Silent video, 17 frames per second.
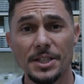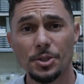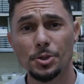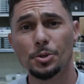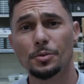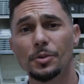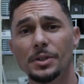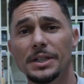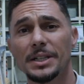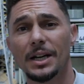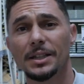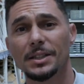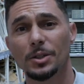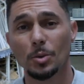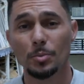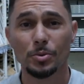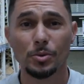et si tu veux les
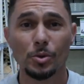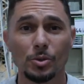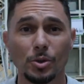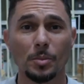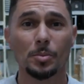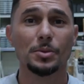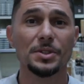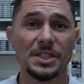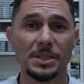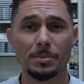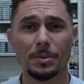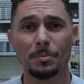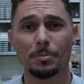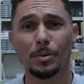garder le plus longtemps possible,